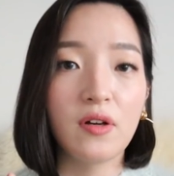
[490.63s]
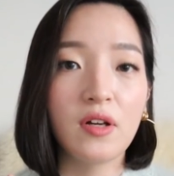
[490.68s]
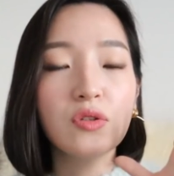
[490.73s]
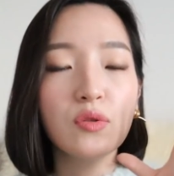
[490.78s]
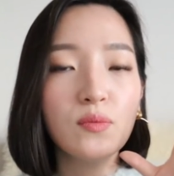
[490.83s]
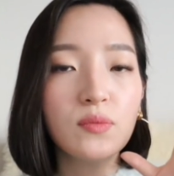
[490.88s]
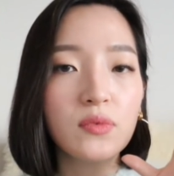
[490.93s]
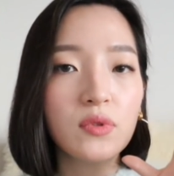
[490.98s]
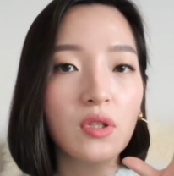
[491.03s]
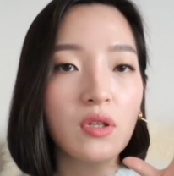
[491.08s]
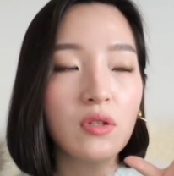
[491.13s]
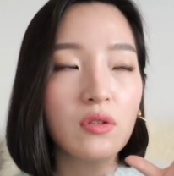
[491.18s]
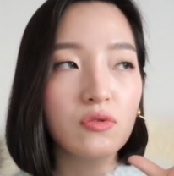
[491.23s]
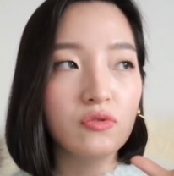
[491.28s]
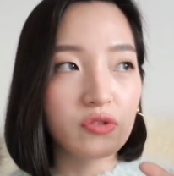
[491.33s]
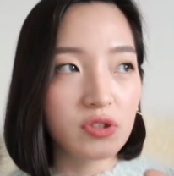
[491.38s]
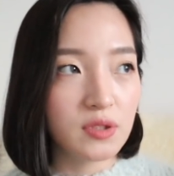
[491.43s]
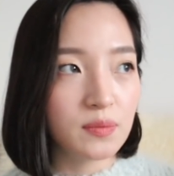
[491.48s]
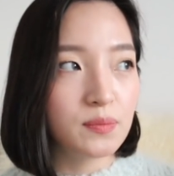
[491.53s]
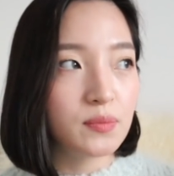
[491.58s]
솜털
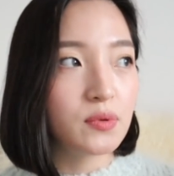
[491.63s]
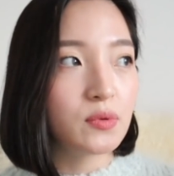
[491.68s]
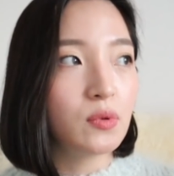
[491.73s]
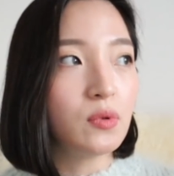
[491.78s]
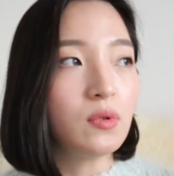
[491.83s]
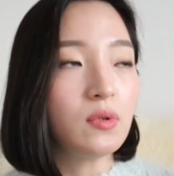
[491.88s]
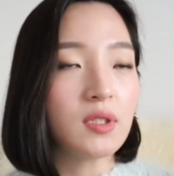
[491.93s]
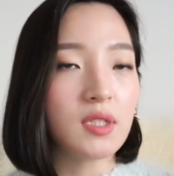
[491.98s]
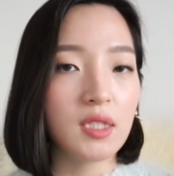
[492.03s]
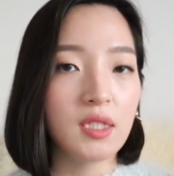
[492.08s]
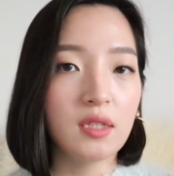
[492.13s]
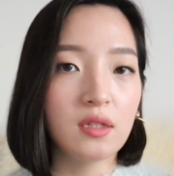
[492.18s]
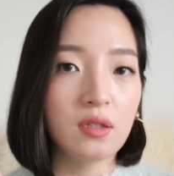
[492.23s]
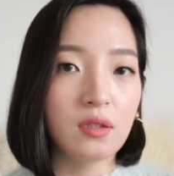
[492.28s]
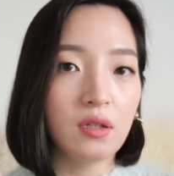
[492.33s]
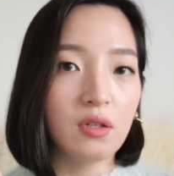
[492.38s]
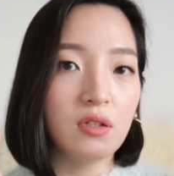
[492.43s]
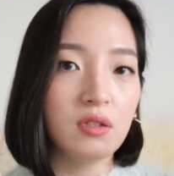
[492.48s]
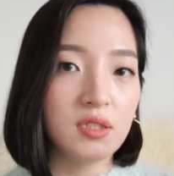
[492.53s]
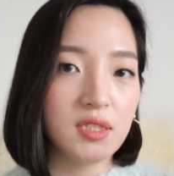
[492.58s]
구십 퍼센트,
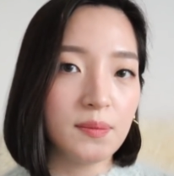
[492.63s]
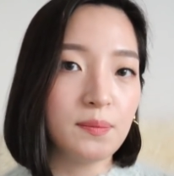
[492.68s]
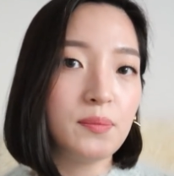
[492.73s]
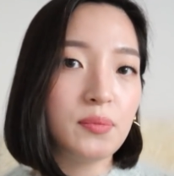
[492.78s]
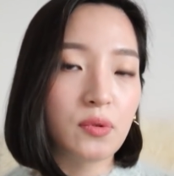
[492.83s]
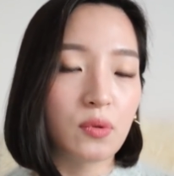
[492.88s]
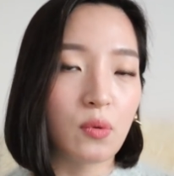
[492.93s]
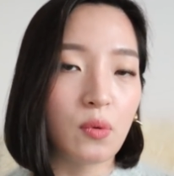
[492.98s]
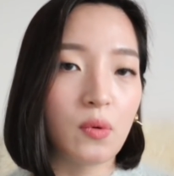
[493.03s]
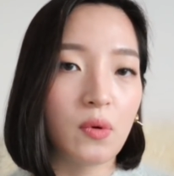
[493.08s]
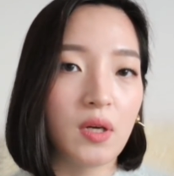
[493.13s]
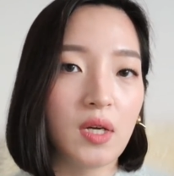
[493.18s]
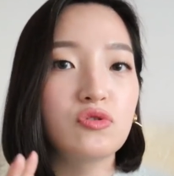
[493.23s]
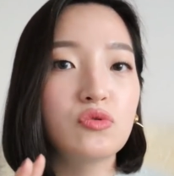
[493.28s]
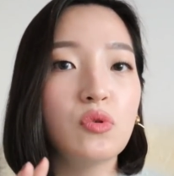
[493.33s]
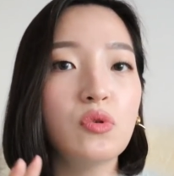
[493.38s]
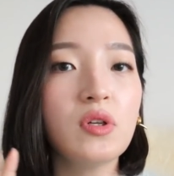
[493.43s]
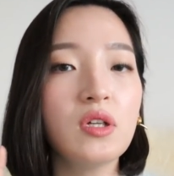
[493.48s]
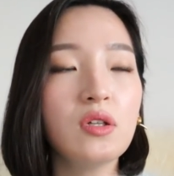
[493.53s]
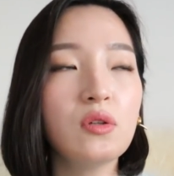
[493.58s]
깃털 십 퍼센트.
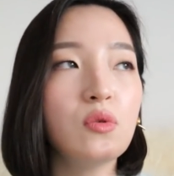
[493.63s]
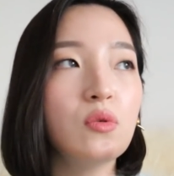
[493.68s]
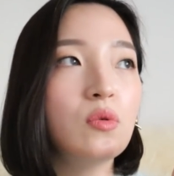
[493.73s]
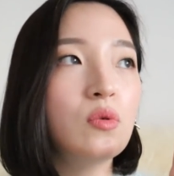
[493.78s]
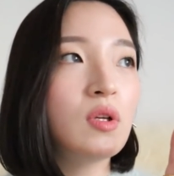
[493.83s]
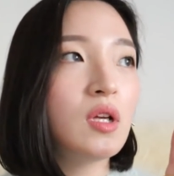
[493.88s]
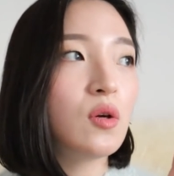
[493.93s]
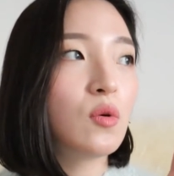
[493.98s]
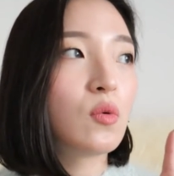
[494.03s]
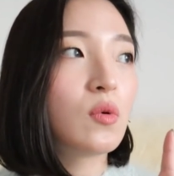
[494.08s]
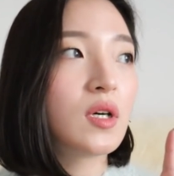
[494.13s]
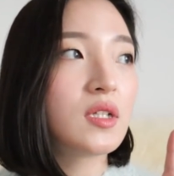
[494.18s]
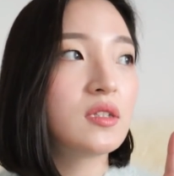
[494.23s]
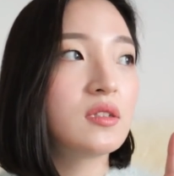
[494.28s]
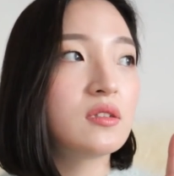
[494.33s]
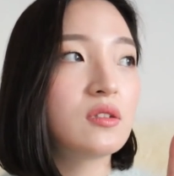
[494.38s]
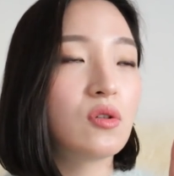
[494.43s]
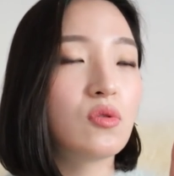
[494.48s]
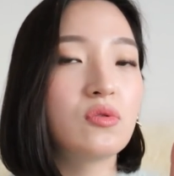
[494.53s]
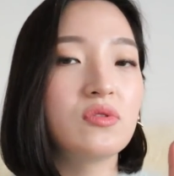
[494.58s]
구공일공의 옷
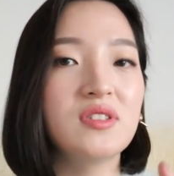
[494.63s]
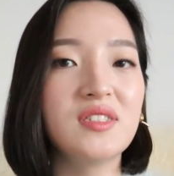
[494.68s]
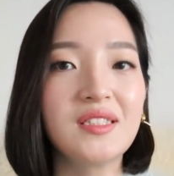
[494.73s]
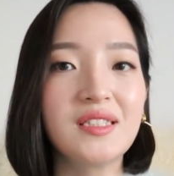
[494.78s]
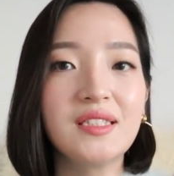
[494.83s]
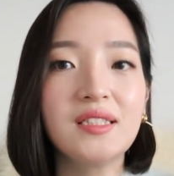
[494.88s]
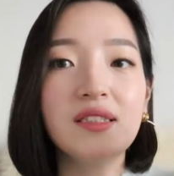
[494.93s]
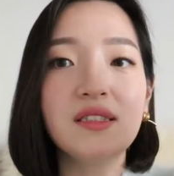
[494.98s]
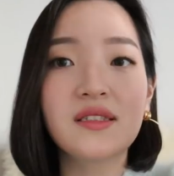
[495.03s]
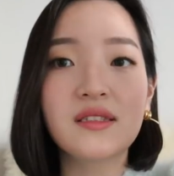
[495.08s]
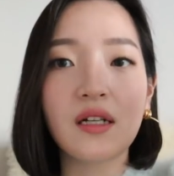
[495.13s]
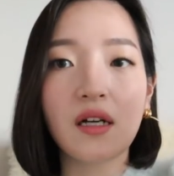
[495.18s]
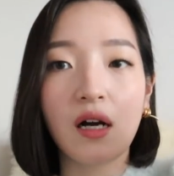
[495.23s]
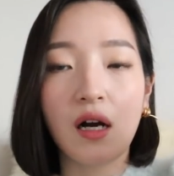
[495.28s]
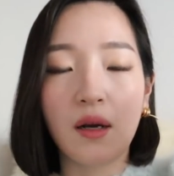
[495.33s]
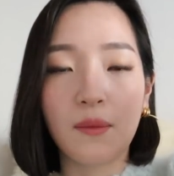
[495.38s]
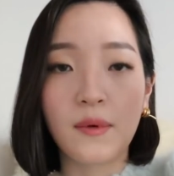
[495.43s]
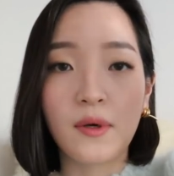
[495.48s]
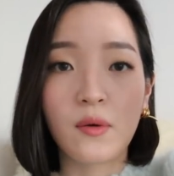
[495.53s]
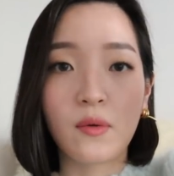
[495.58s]
같은 경우는 진짜
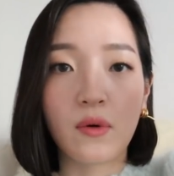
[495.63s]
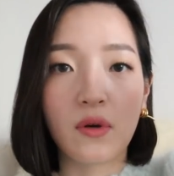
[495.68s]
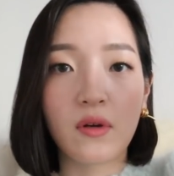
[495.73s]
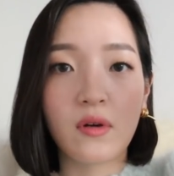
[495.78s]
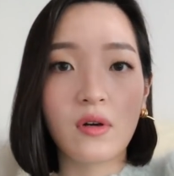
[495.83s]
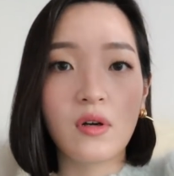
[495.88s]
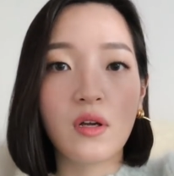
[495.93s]
가벼워요.